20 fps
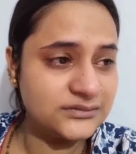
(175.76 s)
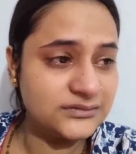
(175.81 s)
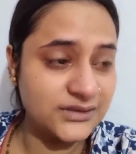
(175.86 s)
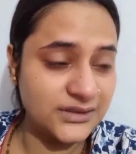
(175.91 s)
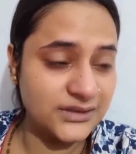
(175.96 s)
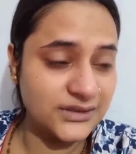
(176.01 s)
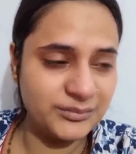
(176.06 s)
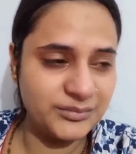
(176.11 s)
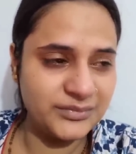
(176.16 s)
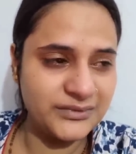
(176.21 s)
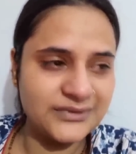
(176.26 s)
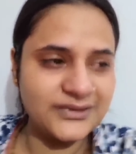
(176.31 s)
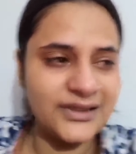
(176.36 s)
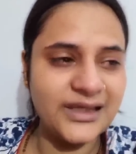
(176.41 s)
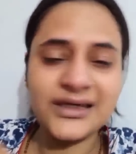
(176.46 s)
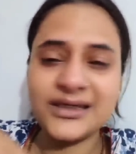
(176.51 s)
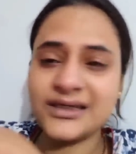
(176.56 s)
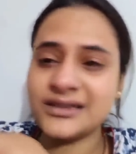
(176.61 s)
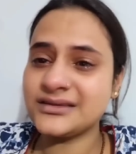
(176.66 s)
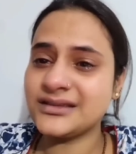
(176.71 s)
उसके लिए
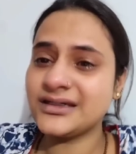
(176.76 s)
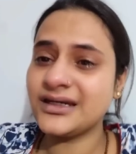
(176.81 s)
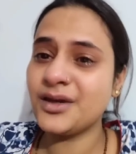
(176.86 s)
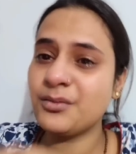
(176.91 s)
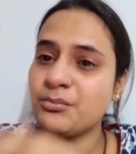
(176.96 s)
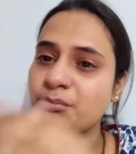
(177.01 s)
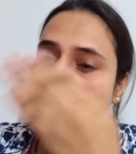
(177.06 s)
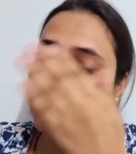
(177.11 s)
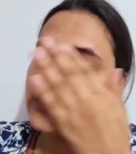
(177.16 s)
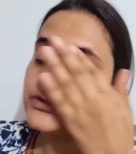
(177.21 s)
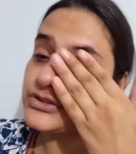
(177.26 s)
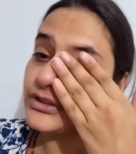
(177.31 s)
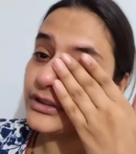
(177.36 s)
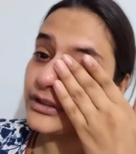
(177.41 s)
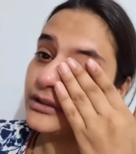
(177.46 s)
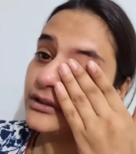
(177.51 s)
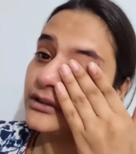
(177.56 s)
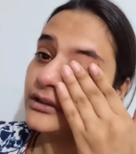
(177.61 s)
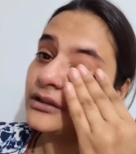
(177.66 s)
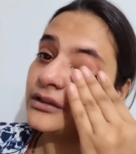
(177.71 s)
पता है कितनी हिम्मत
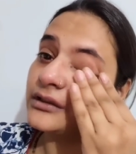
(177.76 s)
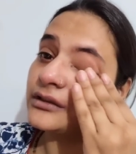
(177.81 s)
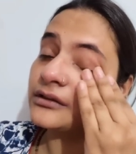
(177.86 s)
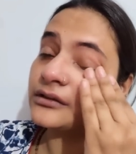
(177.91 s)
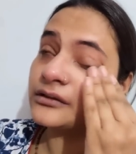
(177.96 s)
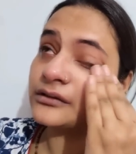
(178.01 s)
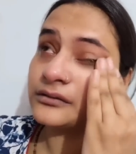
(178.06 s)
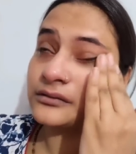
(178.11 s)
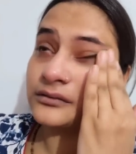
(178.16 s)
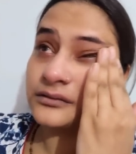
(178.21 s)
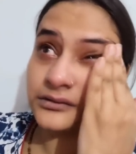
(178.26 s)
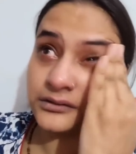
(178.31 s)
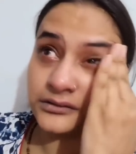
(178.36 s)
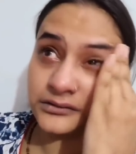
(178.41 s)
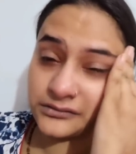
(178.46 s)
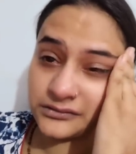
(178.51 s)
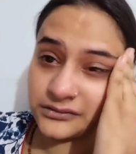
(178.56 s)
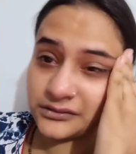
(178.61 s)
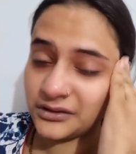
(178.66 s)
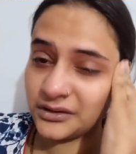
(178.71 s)
चाहिए
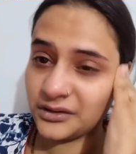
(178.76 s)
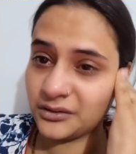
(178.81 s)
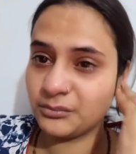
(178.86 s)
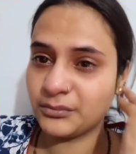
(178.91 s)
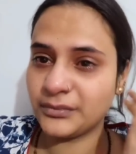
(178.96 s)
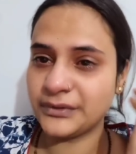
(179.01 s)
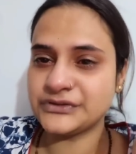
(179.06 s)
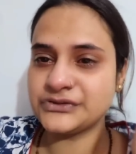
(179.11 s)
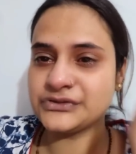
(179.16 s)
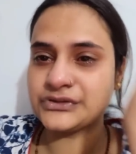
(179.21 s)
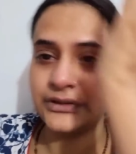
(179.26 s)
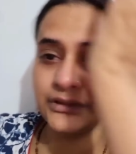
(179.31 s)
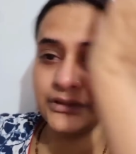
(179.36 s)
इतनी हिम्मत